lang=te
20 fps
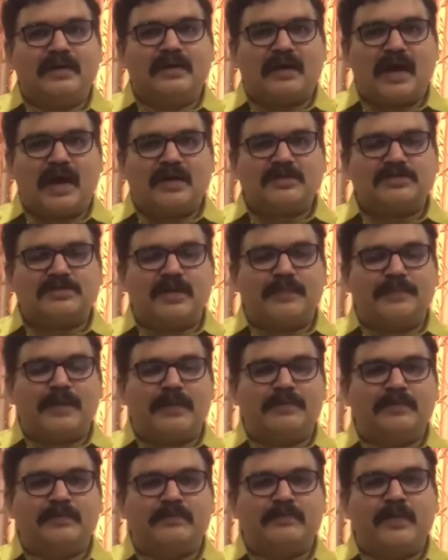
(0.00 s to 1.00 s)
రాష్ట్ర
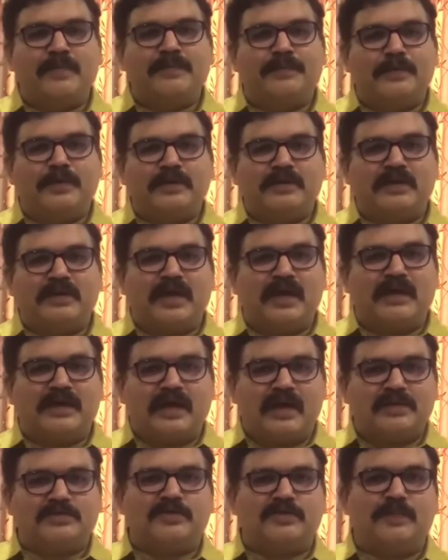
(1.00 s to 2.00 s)
ప్రభుత్వం పూర్తిగా
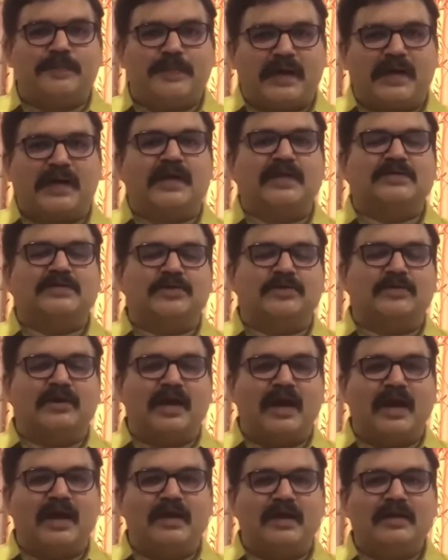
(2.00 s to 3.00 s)
కేసులు
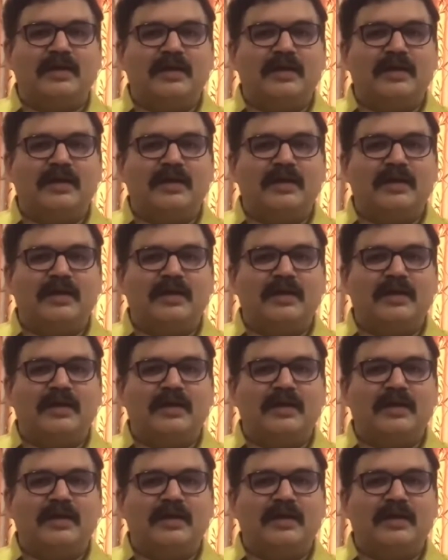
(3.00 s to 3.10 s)
ప్రకటించకుండా